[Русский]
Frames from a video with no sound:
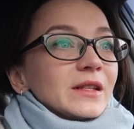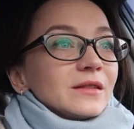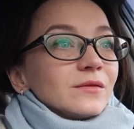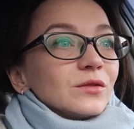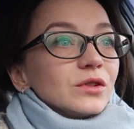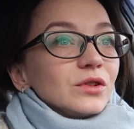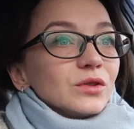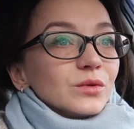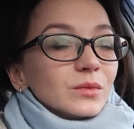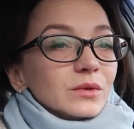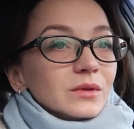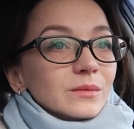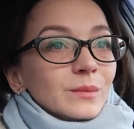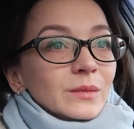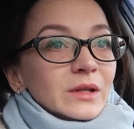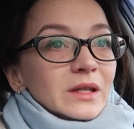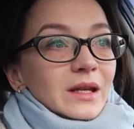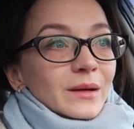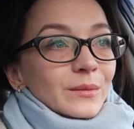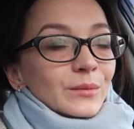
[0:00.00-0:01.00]
Сегодня у
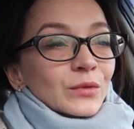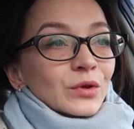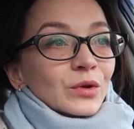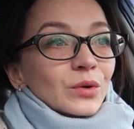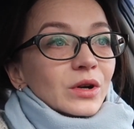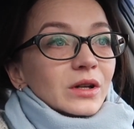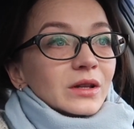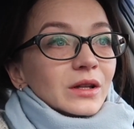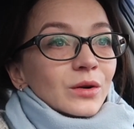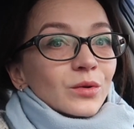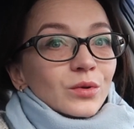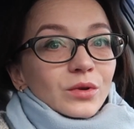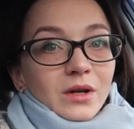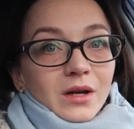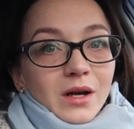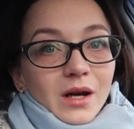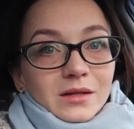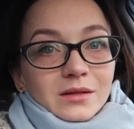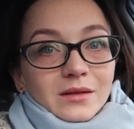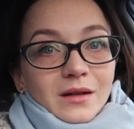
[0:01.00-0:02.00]
меня много такой
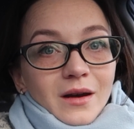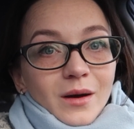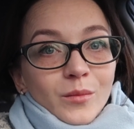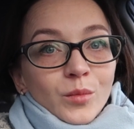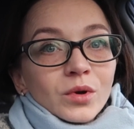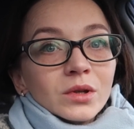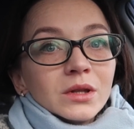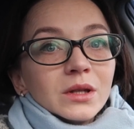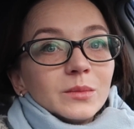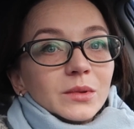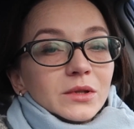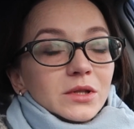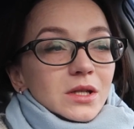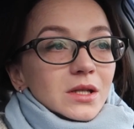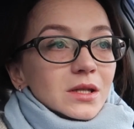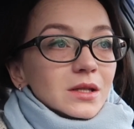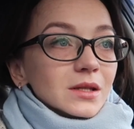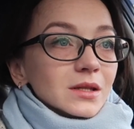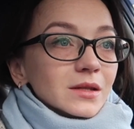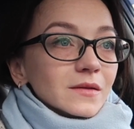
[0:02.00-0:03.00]
грязной работы,
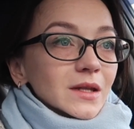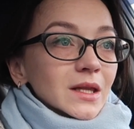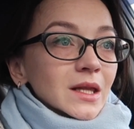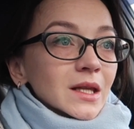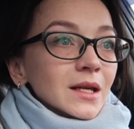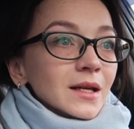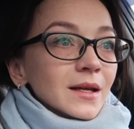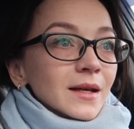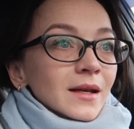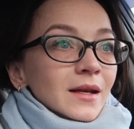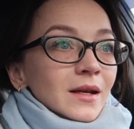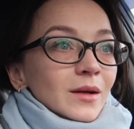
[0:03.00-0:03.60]
почистить цветы,